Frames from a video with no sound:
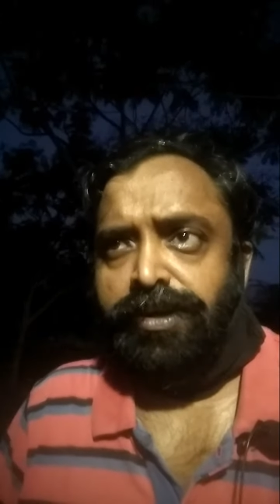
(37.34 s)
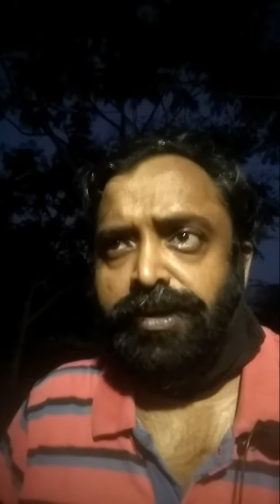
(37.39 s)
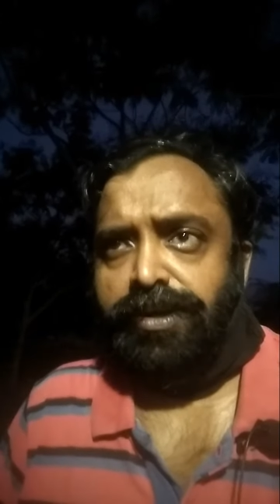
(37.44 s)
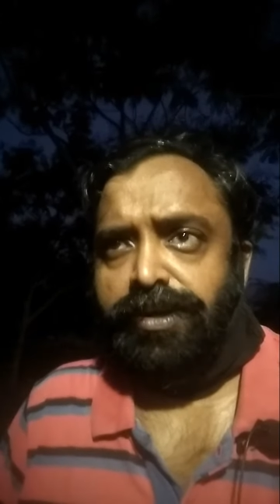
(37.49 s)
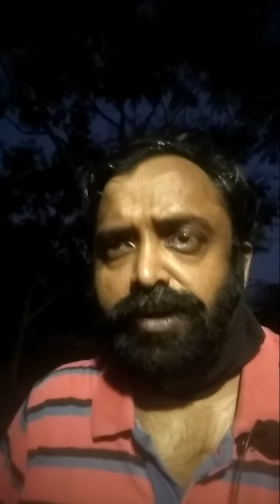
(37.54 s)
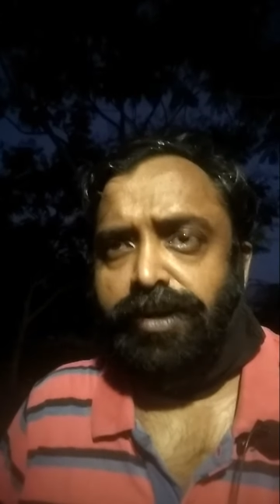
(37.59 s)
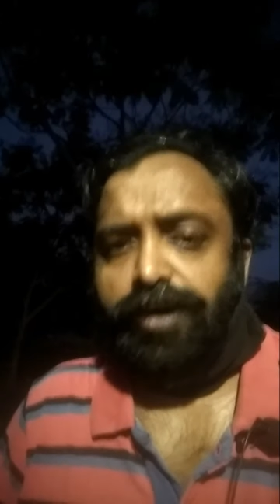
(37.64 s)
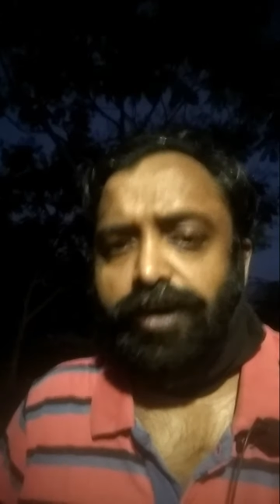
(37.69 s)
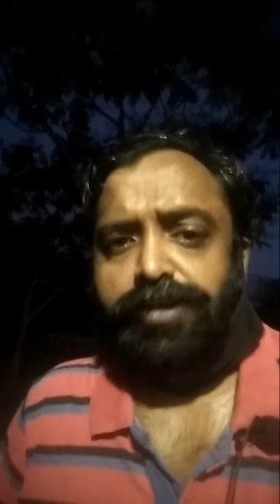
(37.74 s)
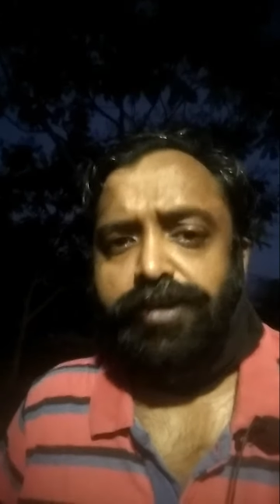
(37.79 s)

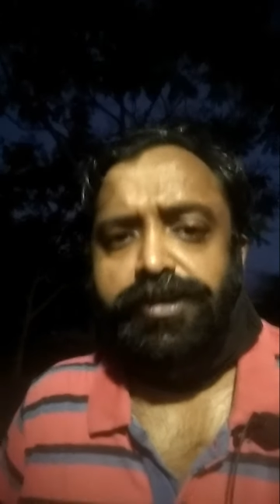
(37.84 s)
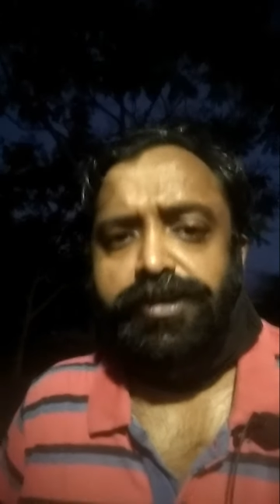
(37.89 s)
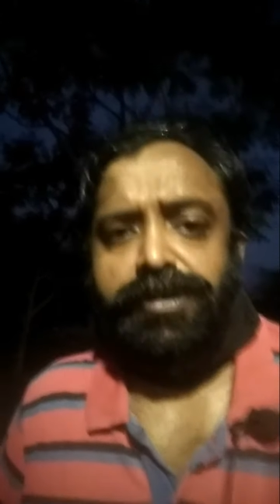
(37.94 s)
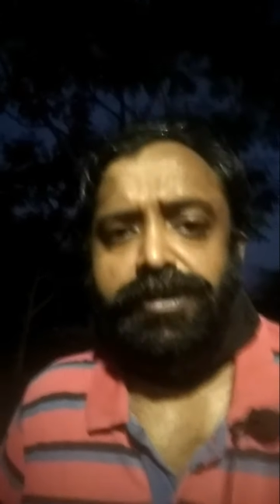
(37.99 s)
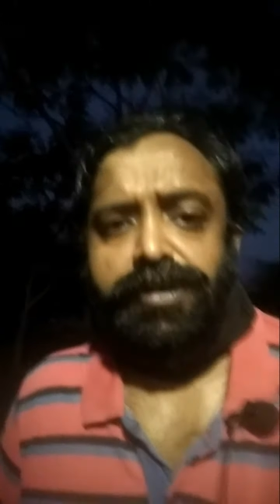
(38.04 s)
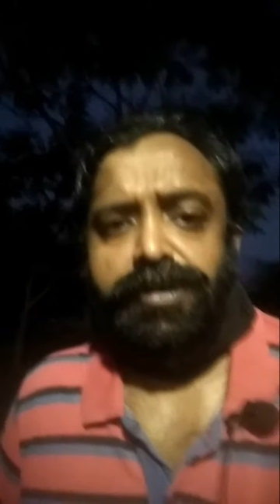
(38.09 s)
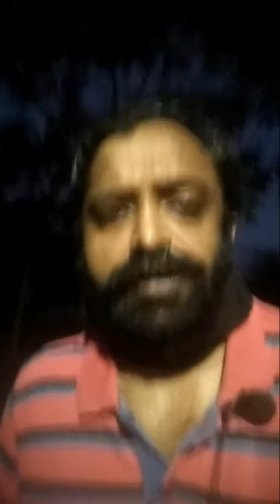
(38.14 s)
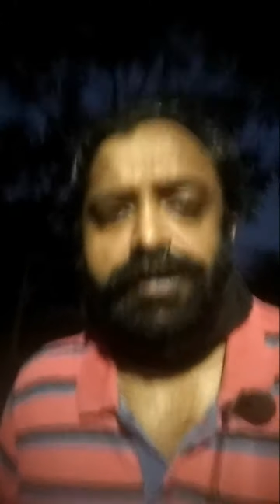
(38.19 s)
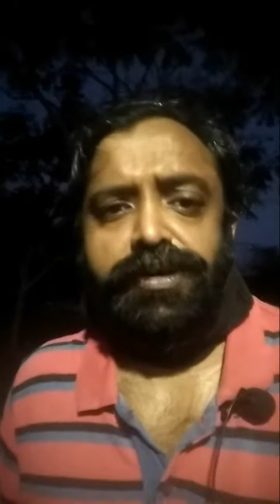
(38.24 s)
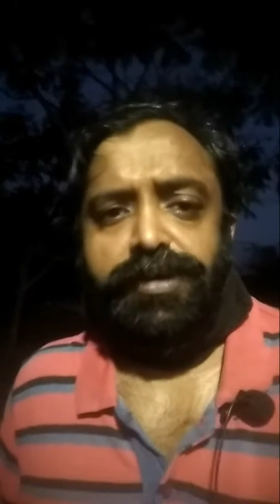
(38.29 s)
இந்த
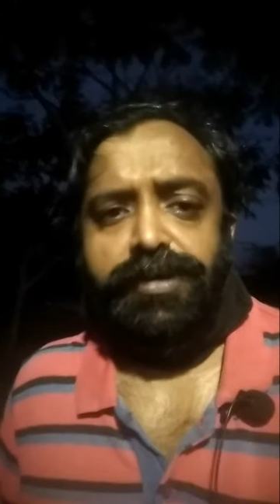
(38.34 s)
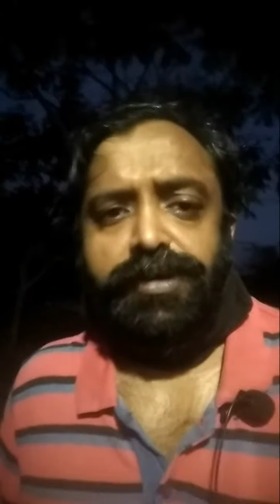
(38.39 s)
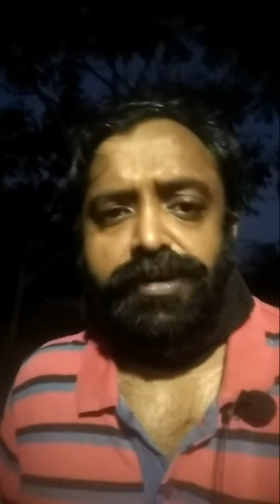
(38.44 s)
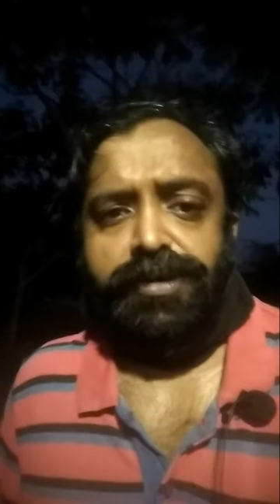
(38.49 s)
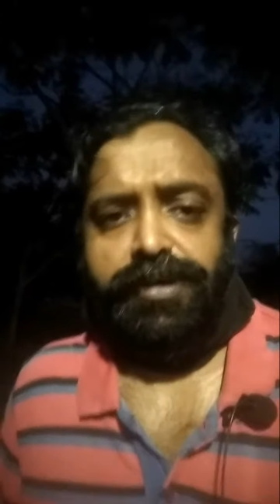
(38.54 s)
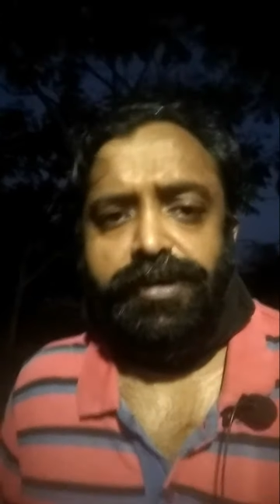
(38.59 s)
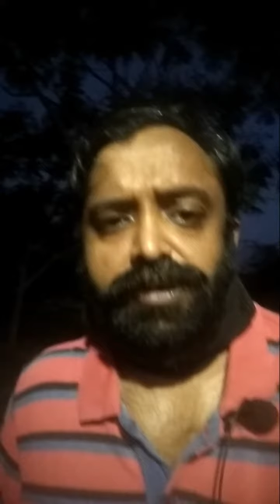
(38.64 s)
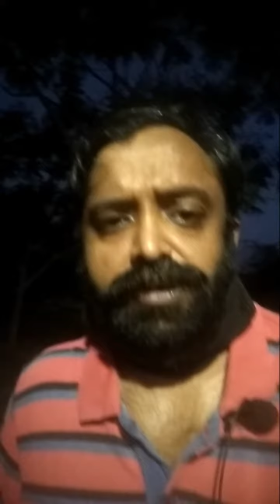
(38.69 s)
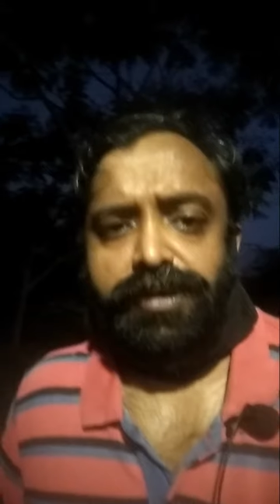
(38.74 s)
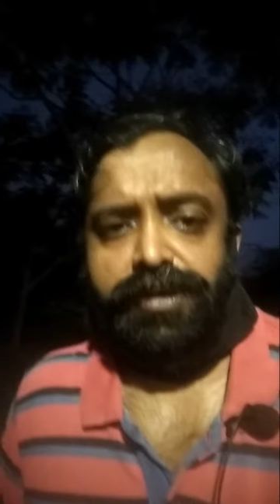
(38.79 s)
ஆக்சிஜன்
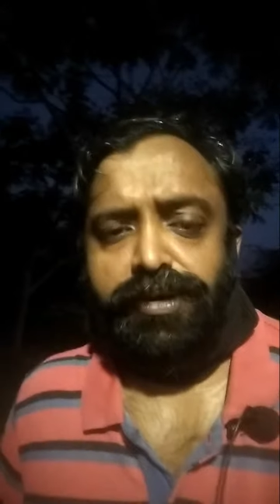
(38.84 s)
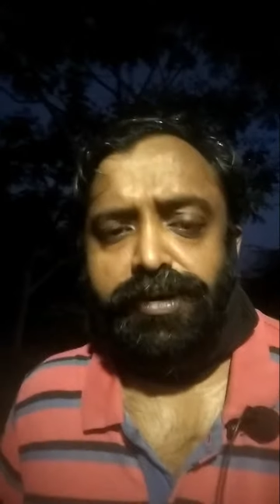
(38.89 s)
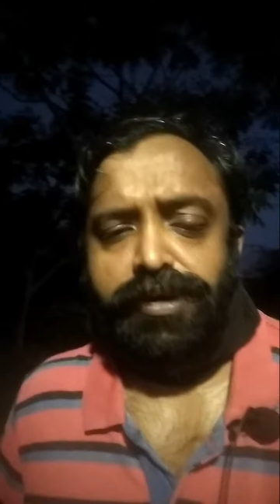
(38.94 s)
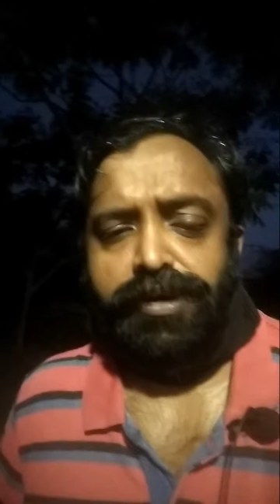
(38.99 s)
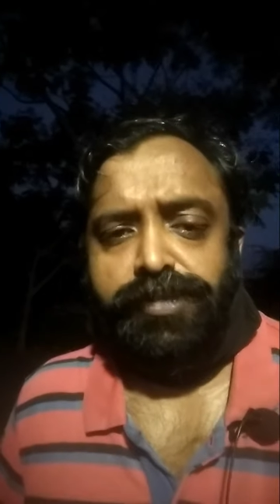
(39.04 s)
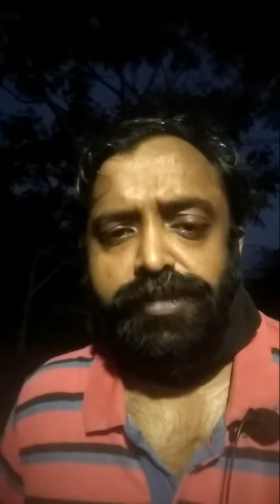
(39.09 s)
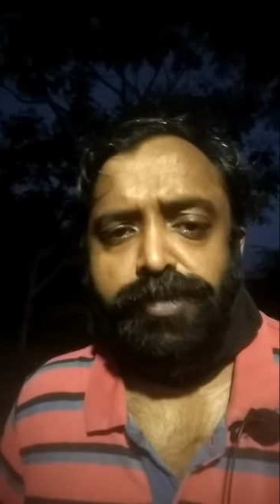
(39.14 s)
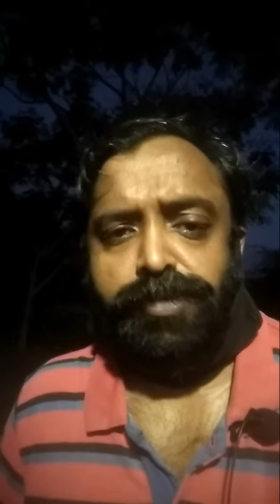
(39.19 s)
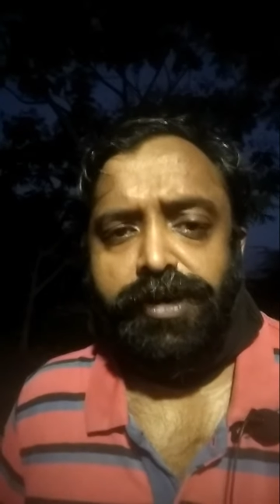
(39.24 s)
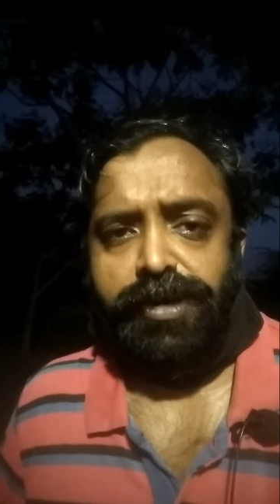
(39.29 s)

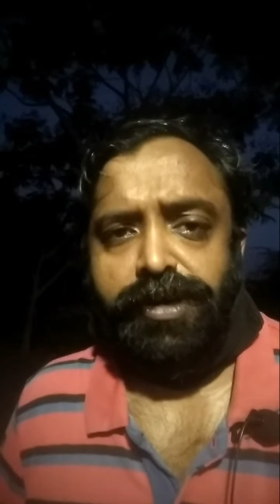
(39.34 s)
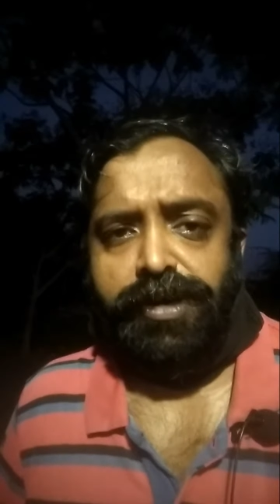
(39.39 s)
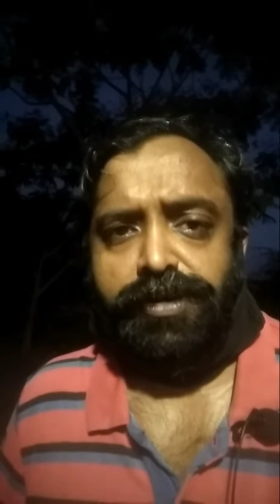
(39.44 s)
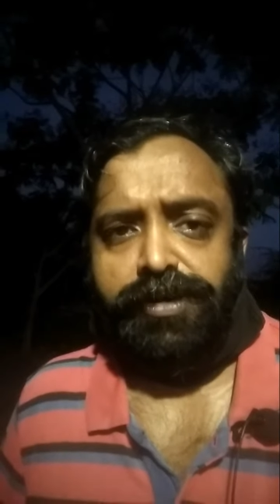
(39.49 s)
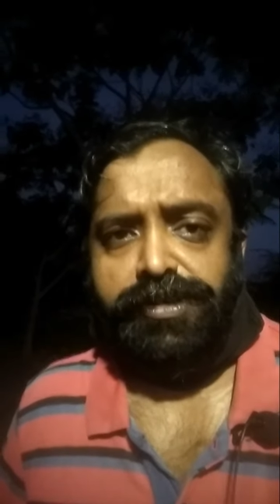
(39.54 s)
ஹாஸ்பிட்டலில்